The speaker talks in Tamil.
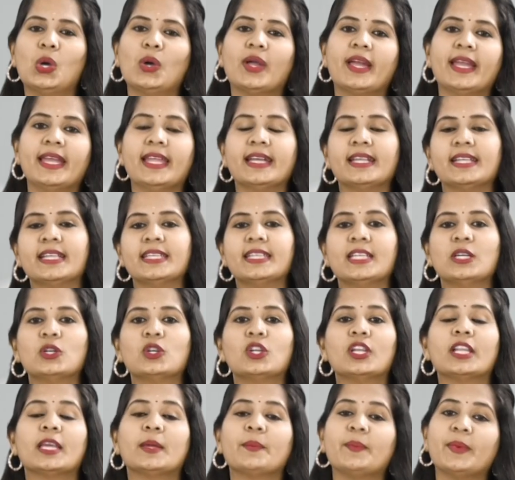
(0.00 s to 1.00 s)
ஓகேடா கண்ணா
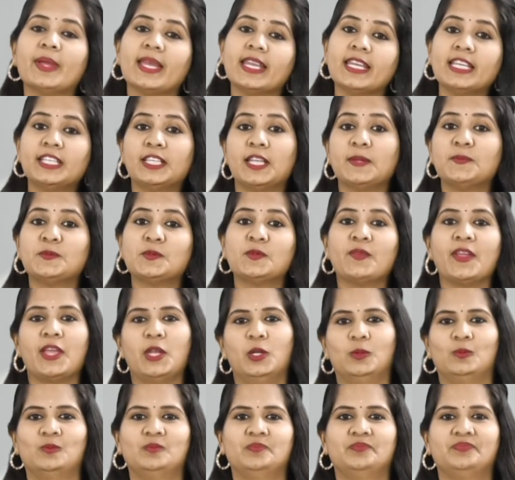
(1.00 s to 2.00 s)
உங்களுக்கு இப்போ என்ன டிப்ஸ்
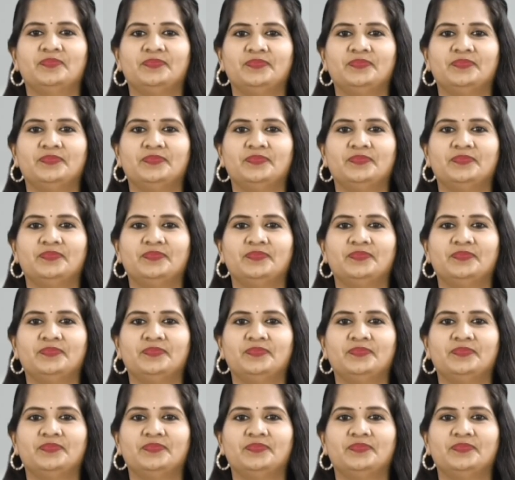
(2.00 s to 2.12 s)
வேணும்